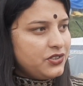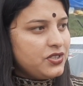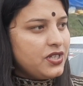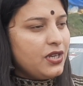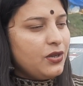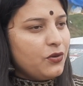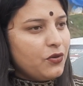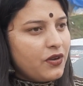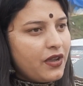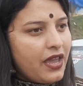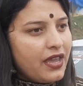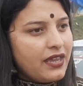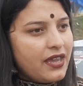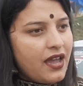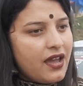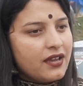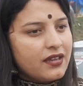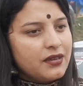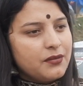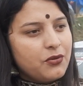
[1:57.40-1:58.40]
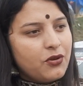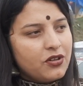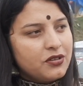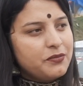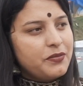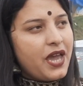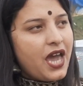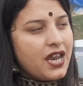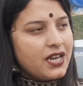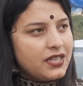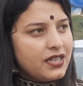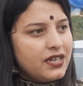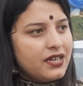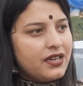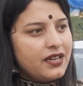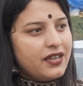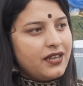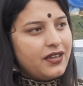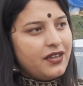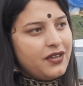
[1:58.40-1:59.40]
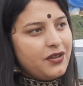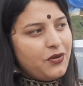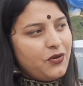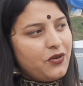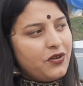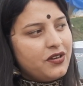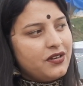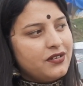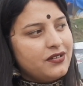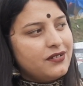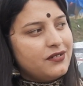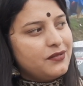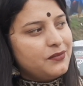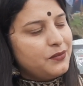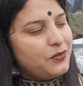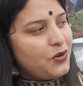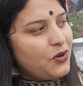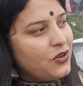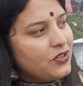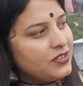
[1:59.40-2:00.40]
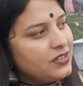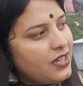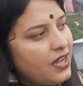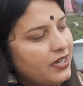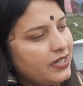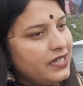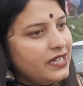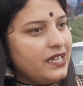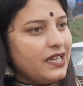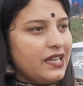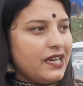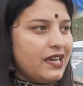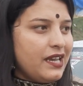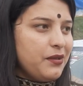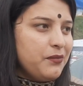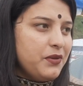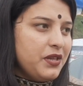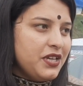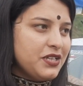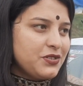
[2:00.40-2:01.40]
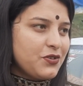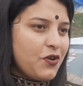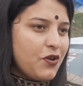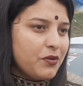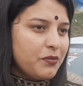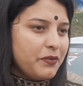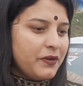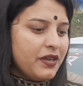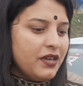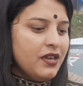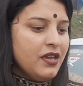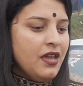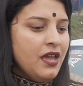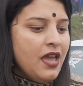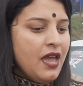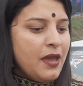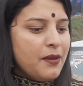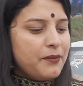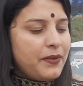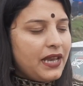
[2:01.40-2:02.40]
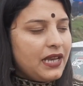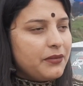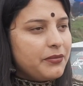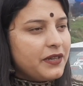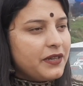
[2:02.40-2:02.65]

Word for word: अच्छे लोग हैं यहाँ के बहुत प्यार दे रहे हैं और बहुत नाटी कर रहे हैं मेरे सॉन्ग पे पहले